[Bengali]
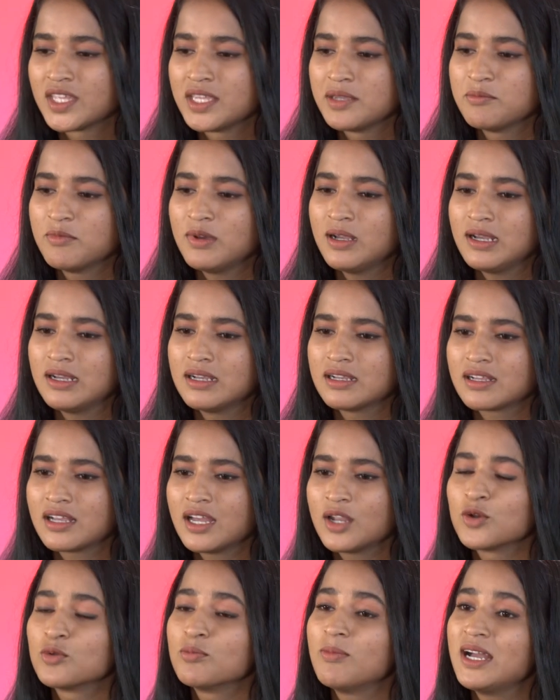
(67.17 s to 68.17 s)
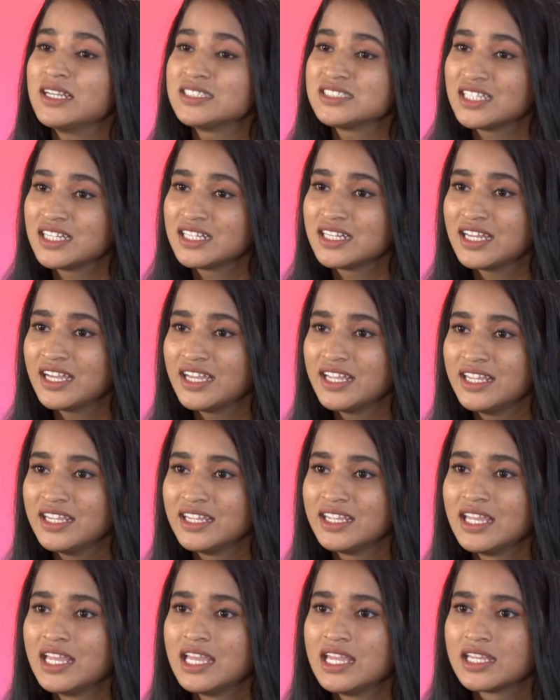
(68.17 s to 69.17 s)
কিংবা কারোর বাসা নাই
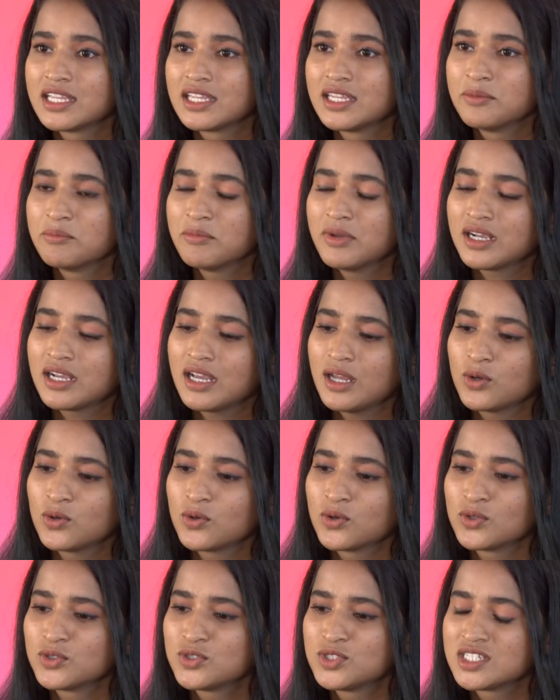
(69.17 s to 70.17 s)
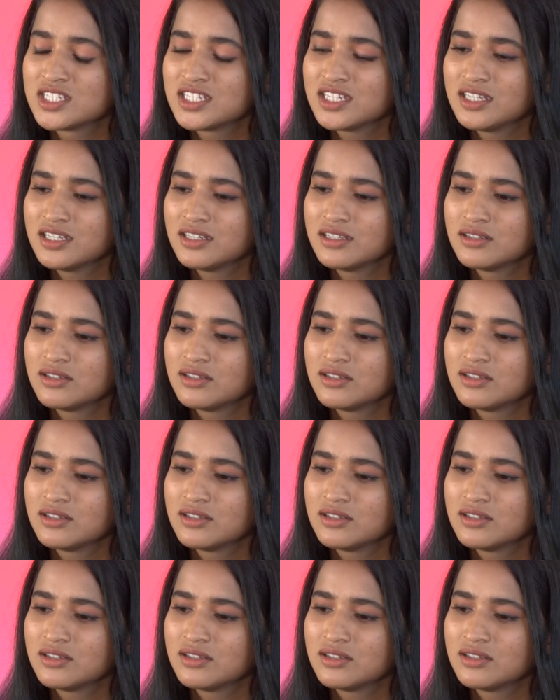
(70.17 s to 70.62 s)
কিংবা কারোর হচ্ছে